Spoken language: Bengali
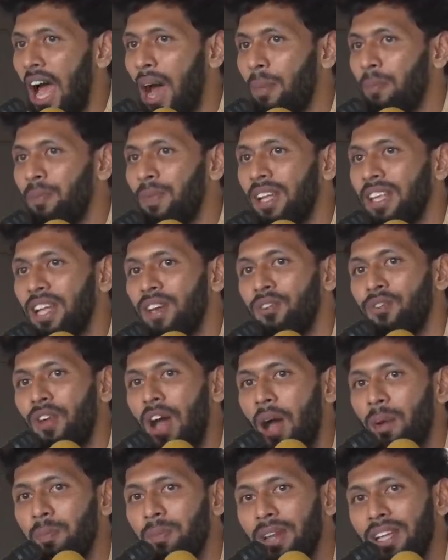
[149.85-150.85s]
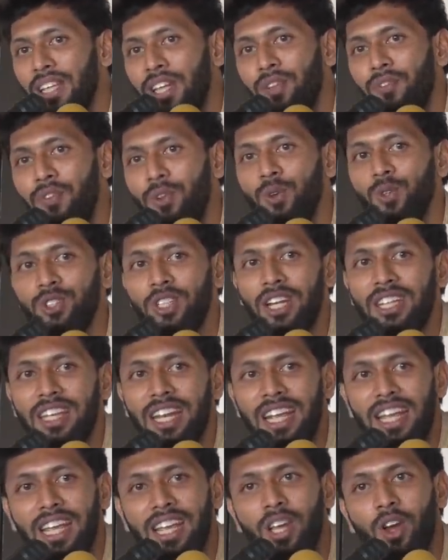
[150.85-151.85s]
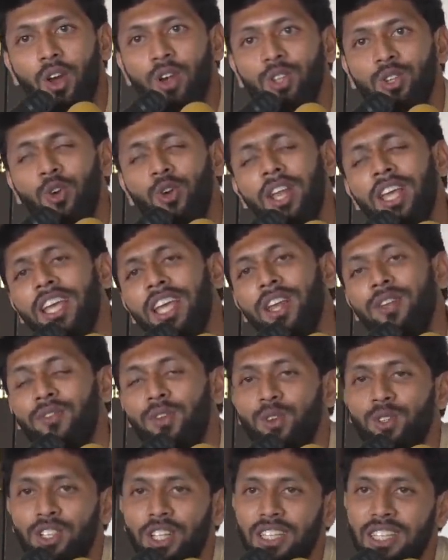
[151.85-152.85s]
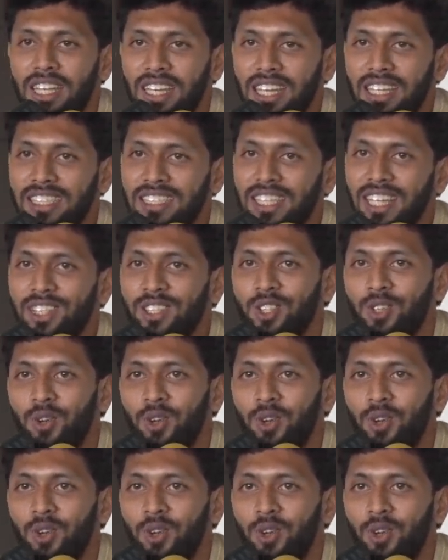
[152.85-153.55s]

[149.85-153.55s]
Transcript: আপনাদের আপনাদের ফিউচারটাকেই হয়তো অনেকের ফিউচারটাকেই চেঞ্জ